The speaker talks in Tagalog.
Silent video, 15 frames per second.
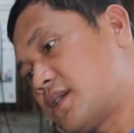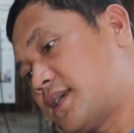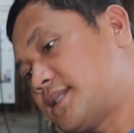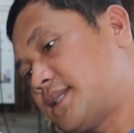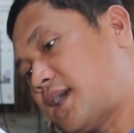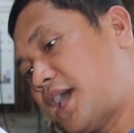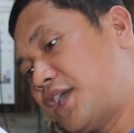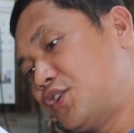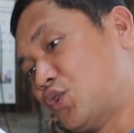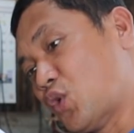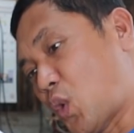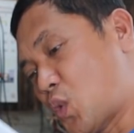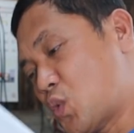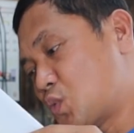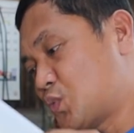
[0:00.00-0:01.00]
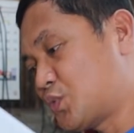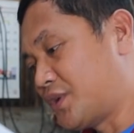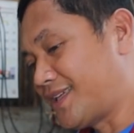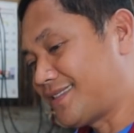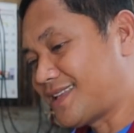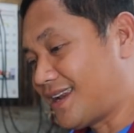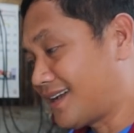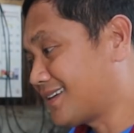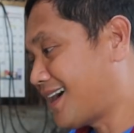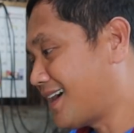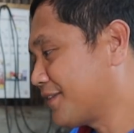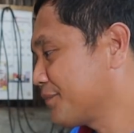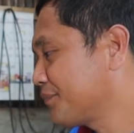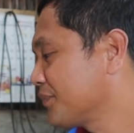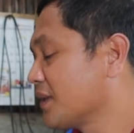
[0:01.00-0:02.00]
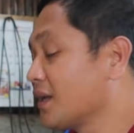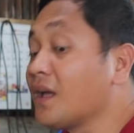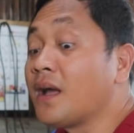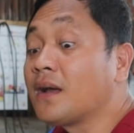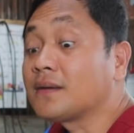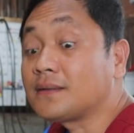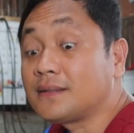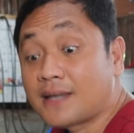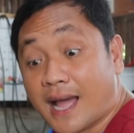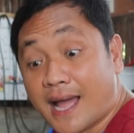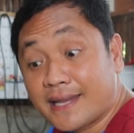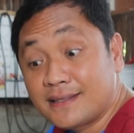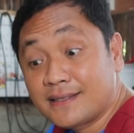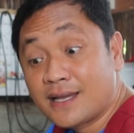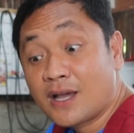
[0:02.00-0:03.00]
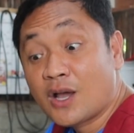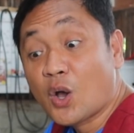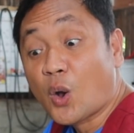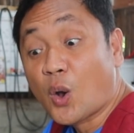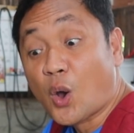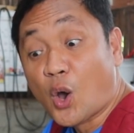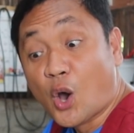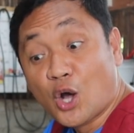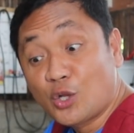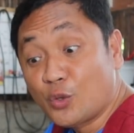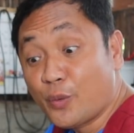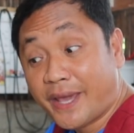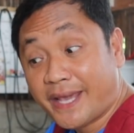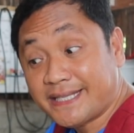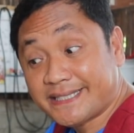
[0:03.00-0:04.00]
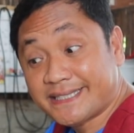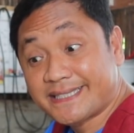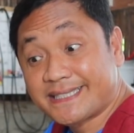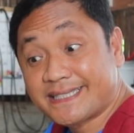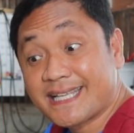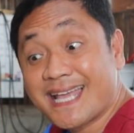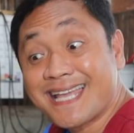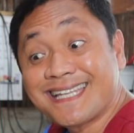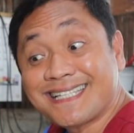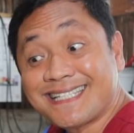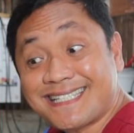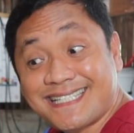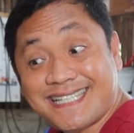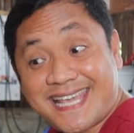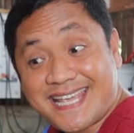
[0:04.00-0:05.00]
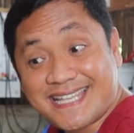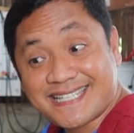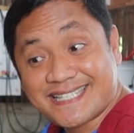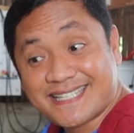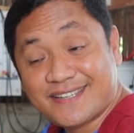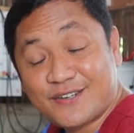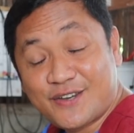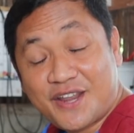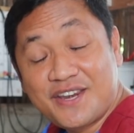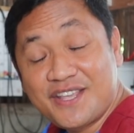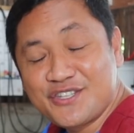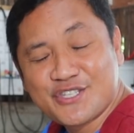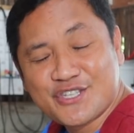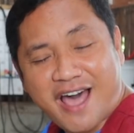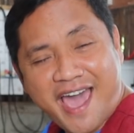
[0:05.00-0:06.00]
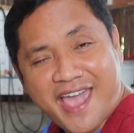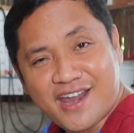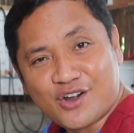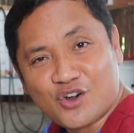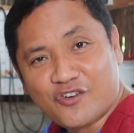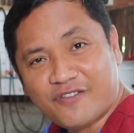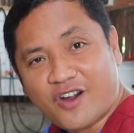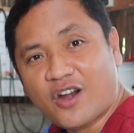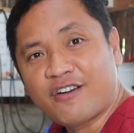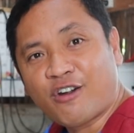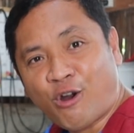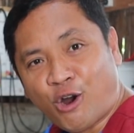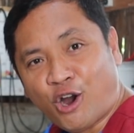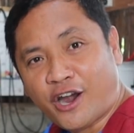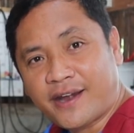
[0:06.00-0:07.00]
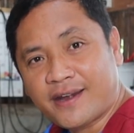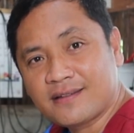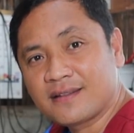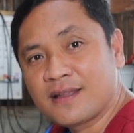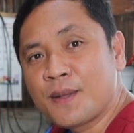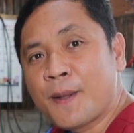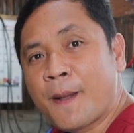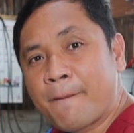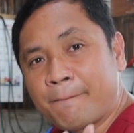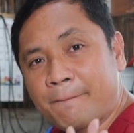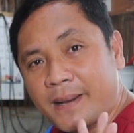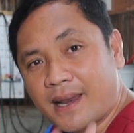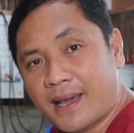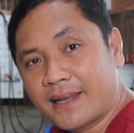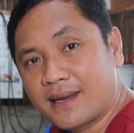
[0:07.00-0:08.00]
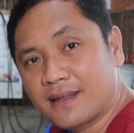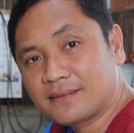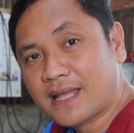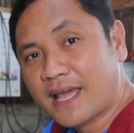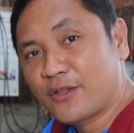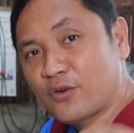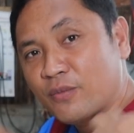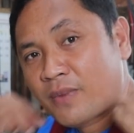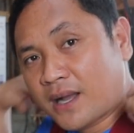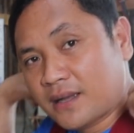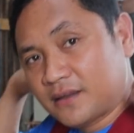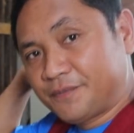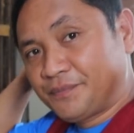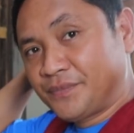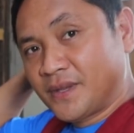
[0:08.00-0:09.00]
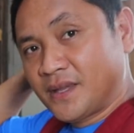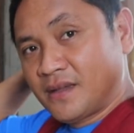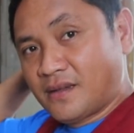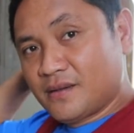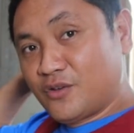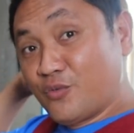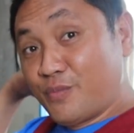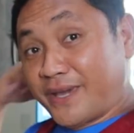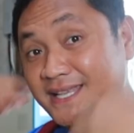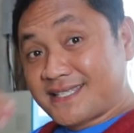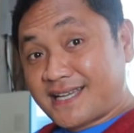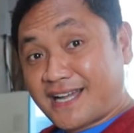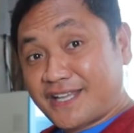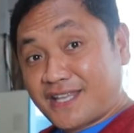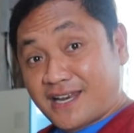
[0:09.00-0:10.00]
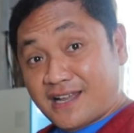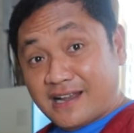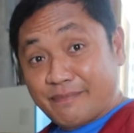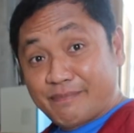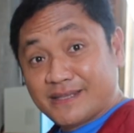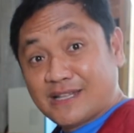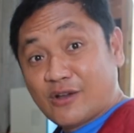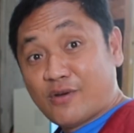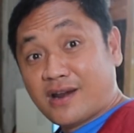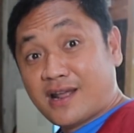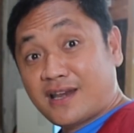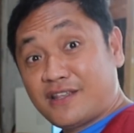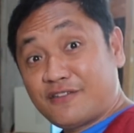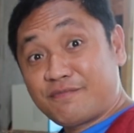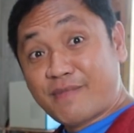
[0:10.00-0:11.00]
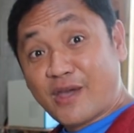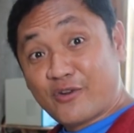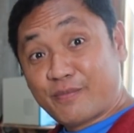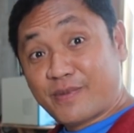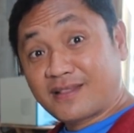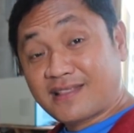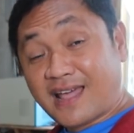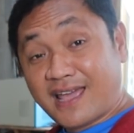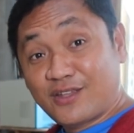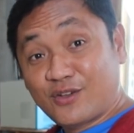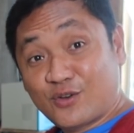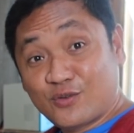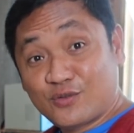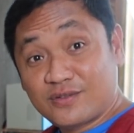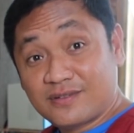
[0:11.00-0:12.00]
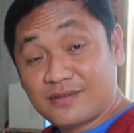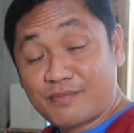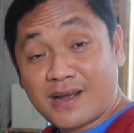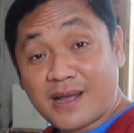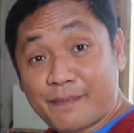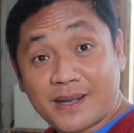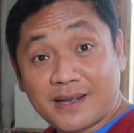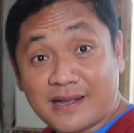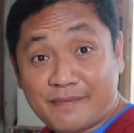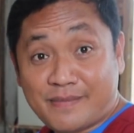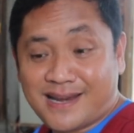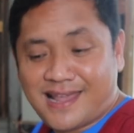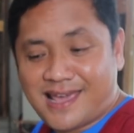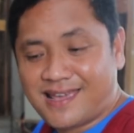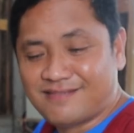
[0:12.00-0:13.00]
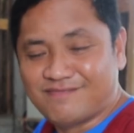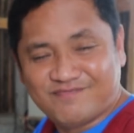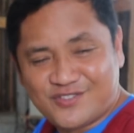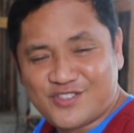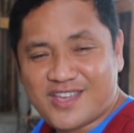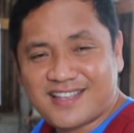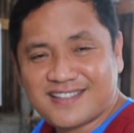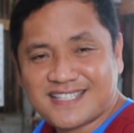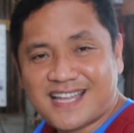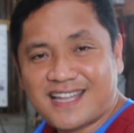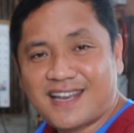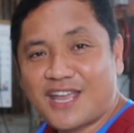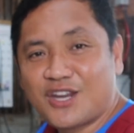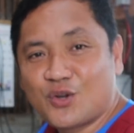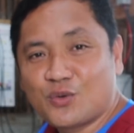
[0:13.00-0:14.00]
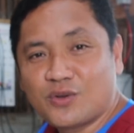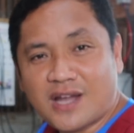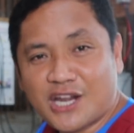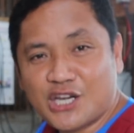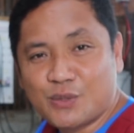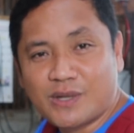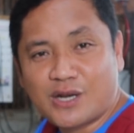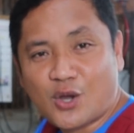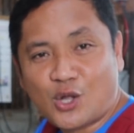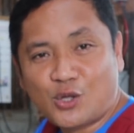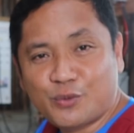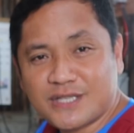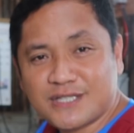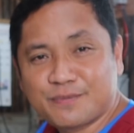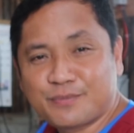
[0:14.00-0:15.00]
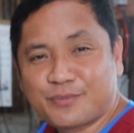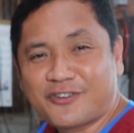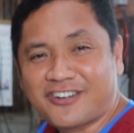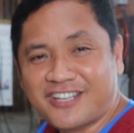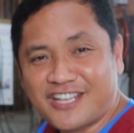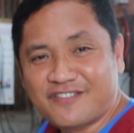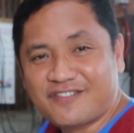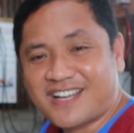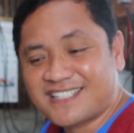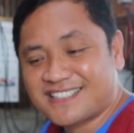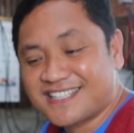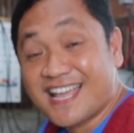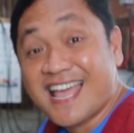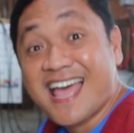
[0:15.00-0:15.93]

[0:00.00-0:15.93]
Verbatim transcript: Kasi I know na talagang God always sees the desire of our heart. Palagi lang tayong mag humingi sa Kanya ng kapatawaran if meron man tayong mga pagkamali. Yes, and I know God will always forgive us.